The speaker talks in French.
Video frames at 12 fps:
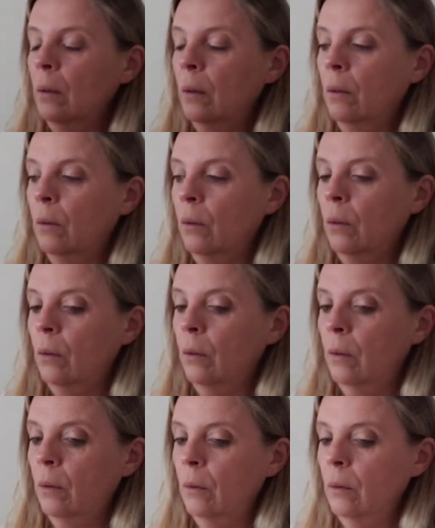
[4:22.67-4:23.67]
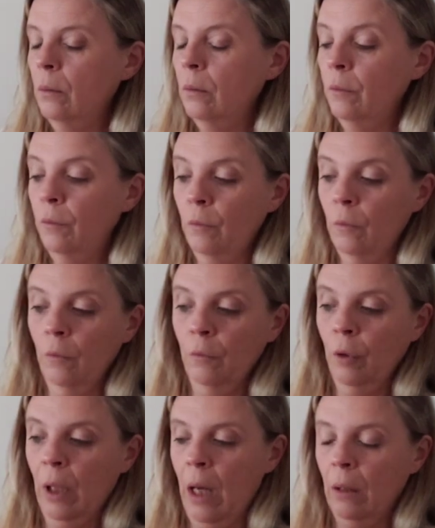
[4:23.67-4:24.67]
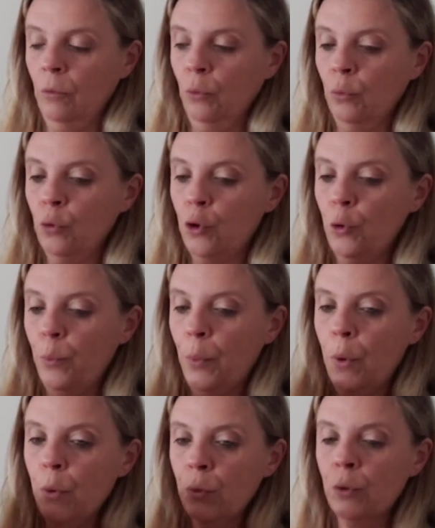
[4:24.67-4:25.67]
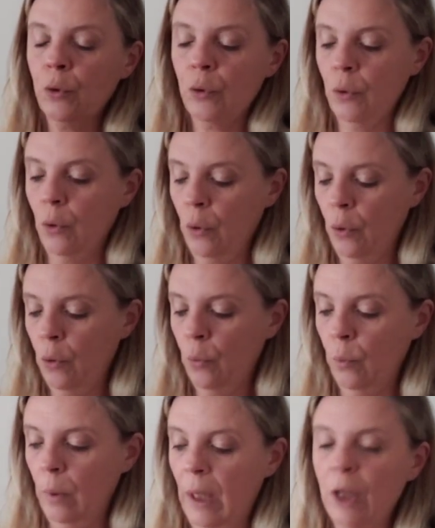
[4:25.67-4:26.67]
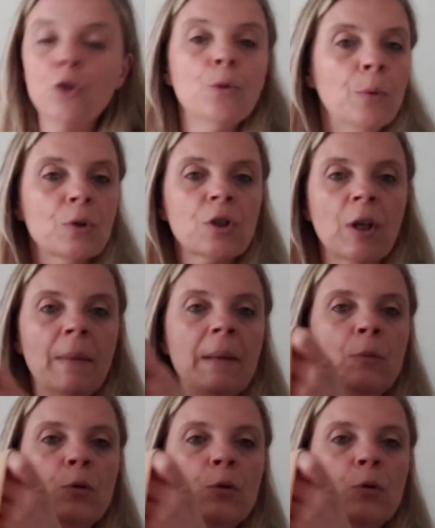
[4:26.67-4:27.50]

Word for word: Euh, voilà, donc je pense, là je pense quand même